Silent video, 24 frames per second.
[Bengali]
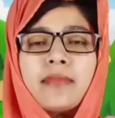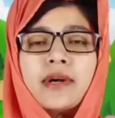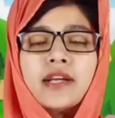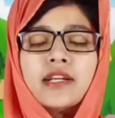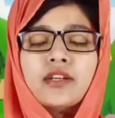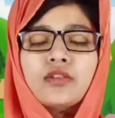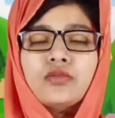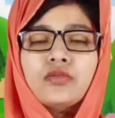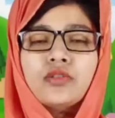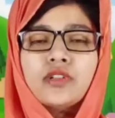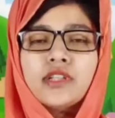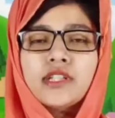আমাকে
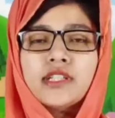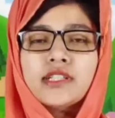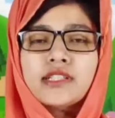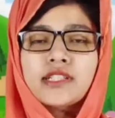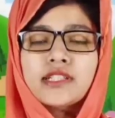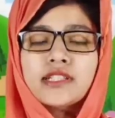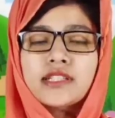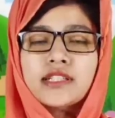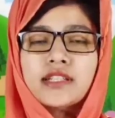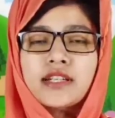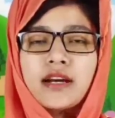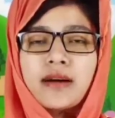
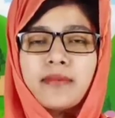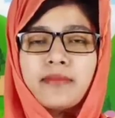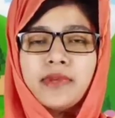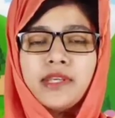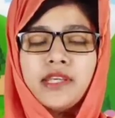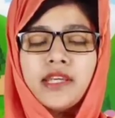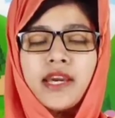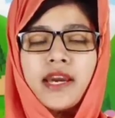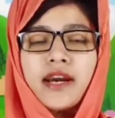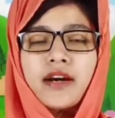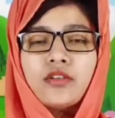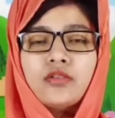ঠকিয়েছে সেটা আমি
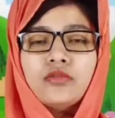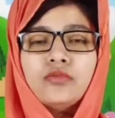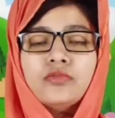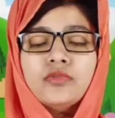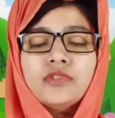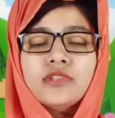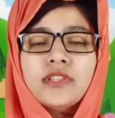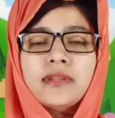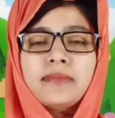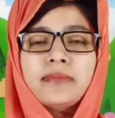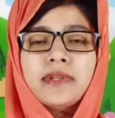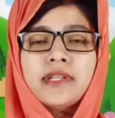এখন
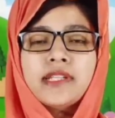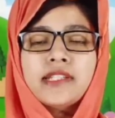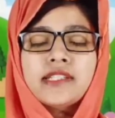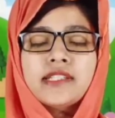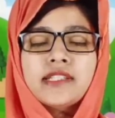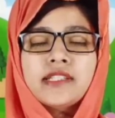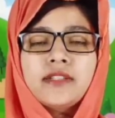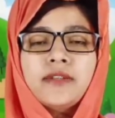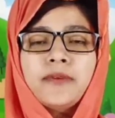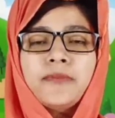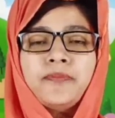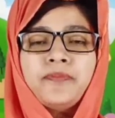বুঝতে
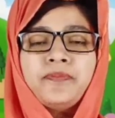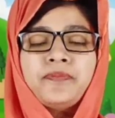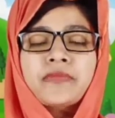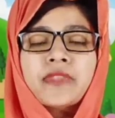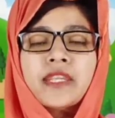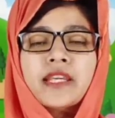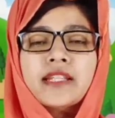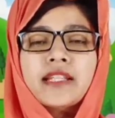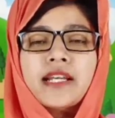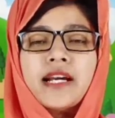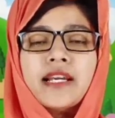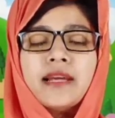পেরেছি
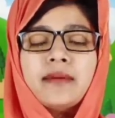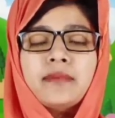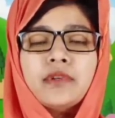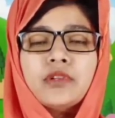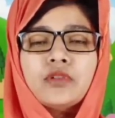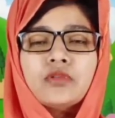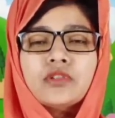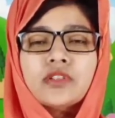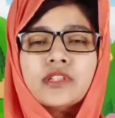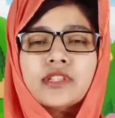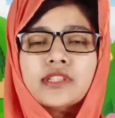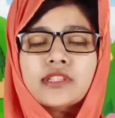তাই আমি
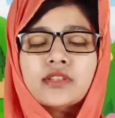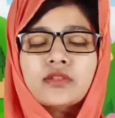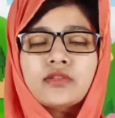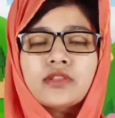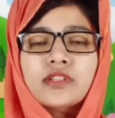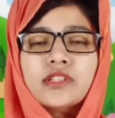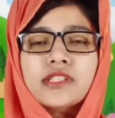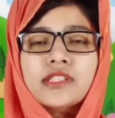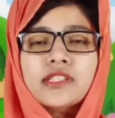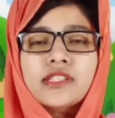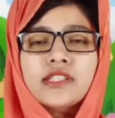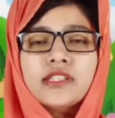কোর্ট কেস
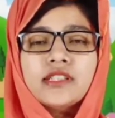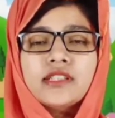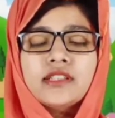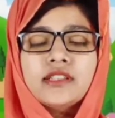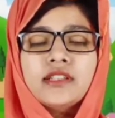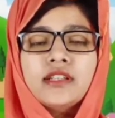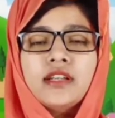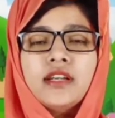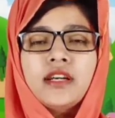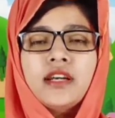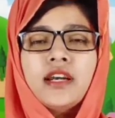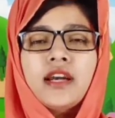করেছি
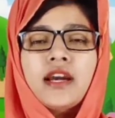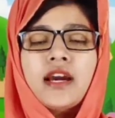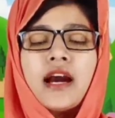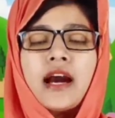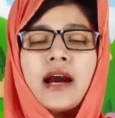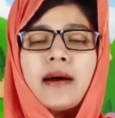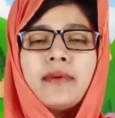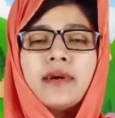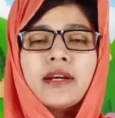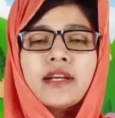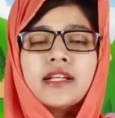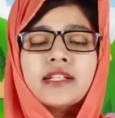
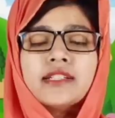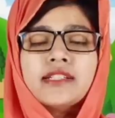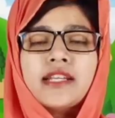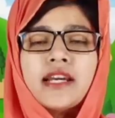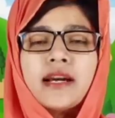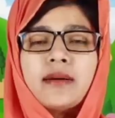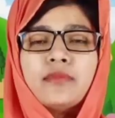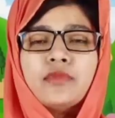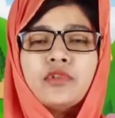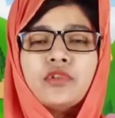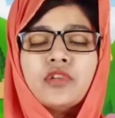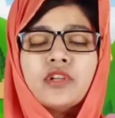আমার কাছে
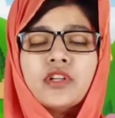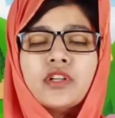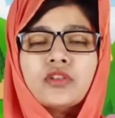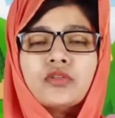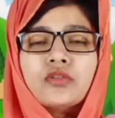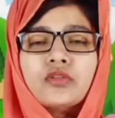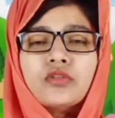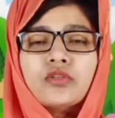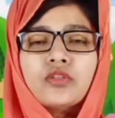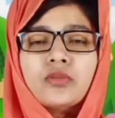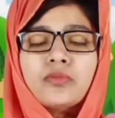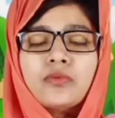এমন অনেক
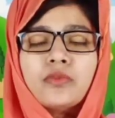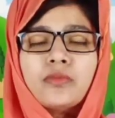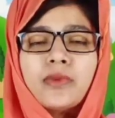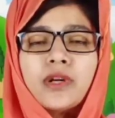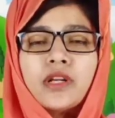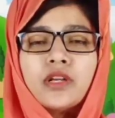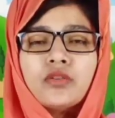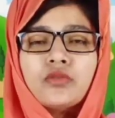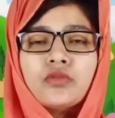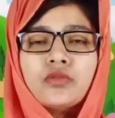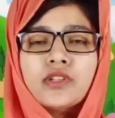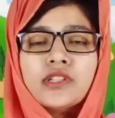তথ্য
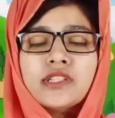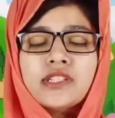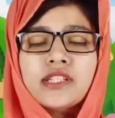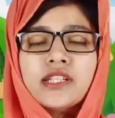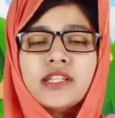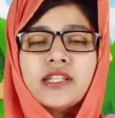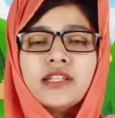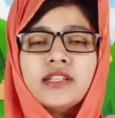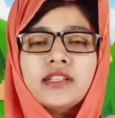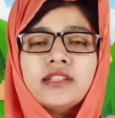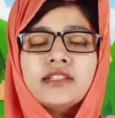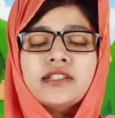প্রমাণ
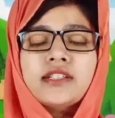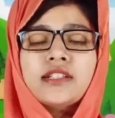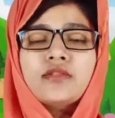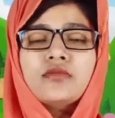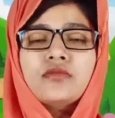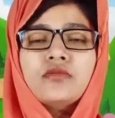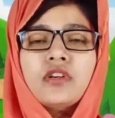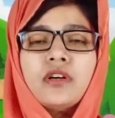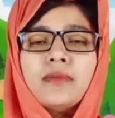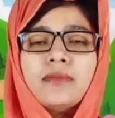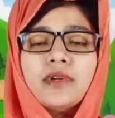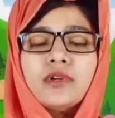রয়েছে
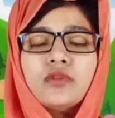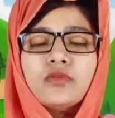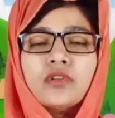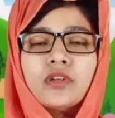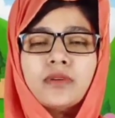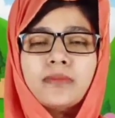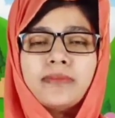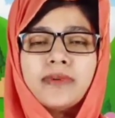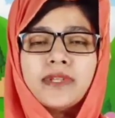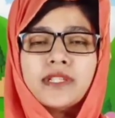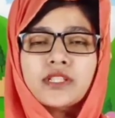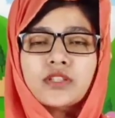যেগুলো আমি
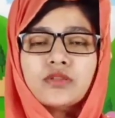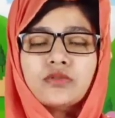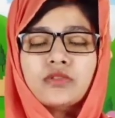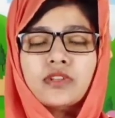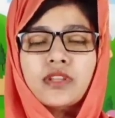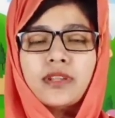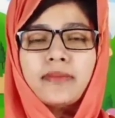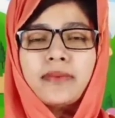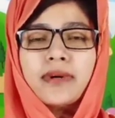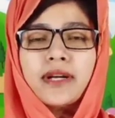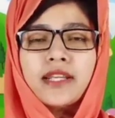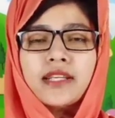কোর্টে পেশ
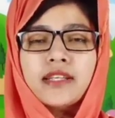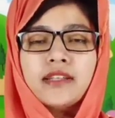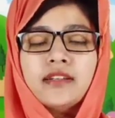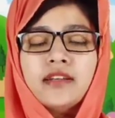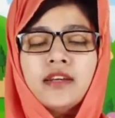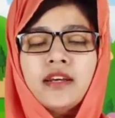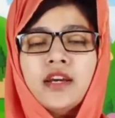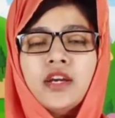করতে পারি